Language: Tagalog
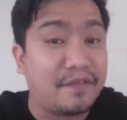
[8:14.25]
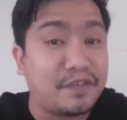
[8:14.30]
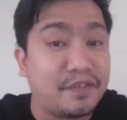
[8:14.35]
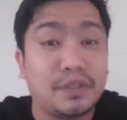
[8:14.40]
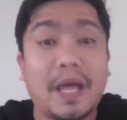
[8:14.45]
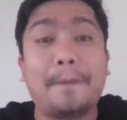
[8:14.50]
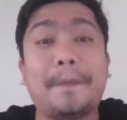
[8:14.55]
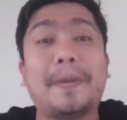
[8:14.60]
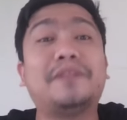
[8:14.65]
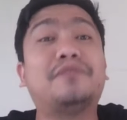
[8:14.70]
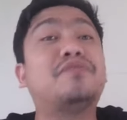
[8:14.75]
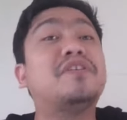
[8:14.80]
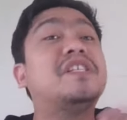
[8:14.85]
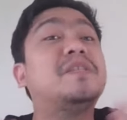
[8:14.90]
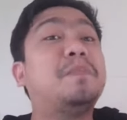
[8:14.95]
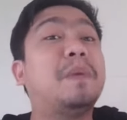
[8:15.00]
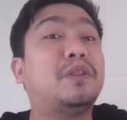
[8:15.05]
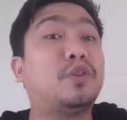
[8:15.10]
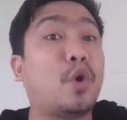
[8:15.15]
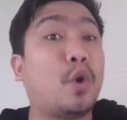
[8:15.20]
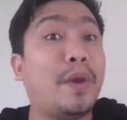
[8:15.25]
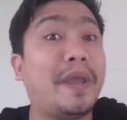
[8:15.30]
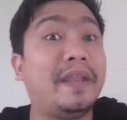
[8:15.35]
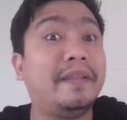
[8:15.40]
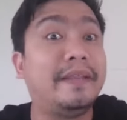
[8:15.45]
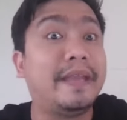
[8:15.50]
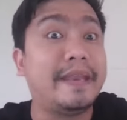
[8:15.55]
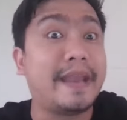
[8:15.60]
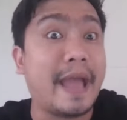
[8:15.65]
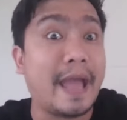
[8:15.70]
So, dapat respetuin
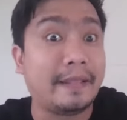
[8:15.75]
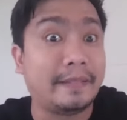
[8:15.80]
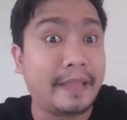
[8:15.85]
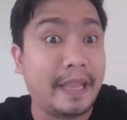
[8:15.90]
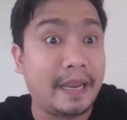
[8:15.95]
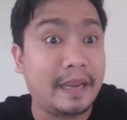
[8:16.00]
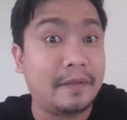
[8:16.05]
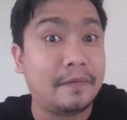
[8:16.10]
din natin.